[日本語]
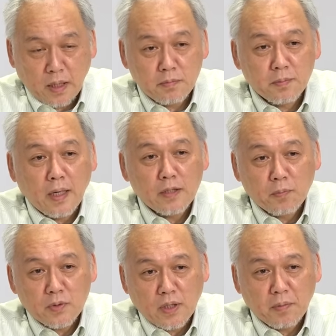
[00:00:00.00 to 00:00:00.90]
だいぶ前で
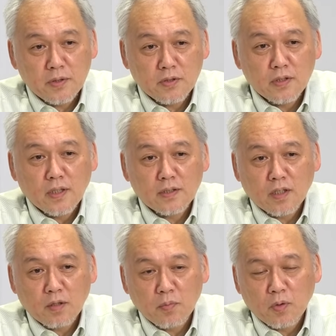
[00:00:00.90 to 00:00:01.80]
もサーフェス3です
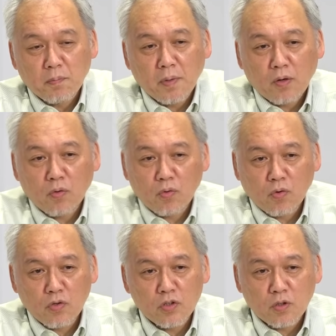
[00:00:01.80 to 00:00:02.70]
けれども、こ
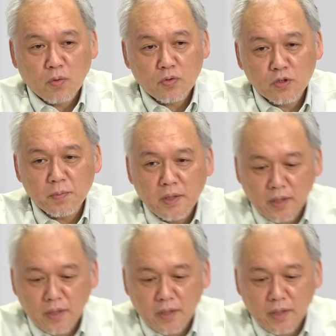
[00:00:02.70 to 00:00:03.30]
ういうのを含め